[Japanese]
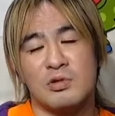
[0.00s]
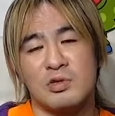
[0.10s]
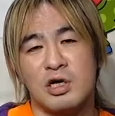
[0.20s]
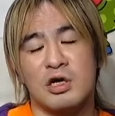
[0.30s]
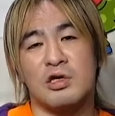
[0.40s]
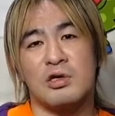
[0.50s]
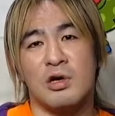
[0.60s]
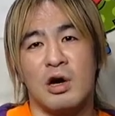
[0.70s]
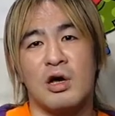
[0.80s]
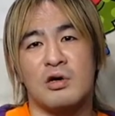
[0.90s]
先に
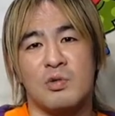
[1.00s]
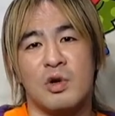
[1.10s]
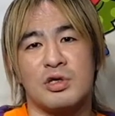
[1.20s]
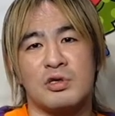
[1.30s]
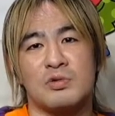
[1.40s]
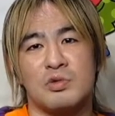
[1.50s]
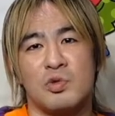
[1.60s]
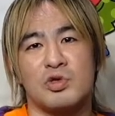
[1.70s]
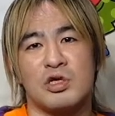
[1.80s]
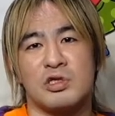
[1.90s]
早く終わってるんですよね。
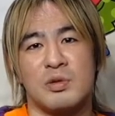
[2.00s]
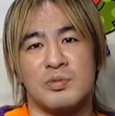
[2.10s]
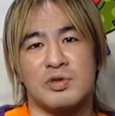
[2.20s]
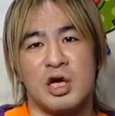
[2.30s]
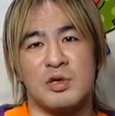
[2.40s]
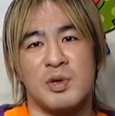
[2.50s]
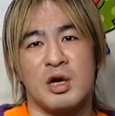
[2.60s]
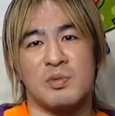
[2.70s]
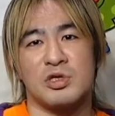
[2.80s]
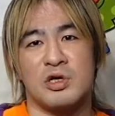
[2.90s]
ドクター・スランプってアニメ
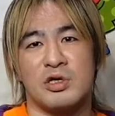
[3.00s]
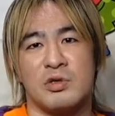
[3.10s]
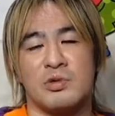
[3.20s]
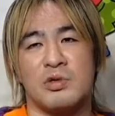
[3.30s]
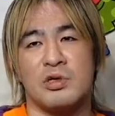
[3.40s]
化もされてるのに。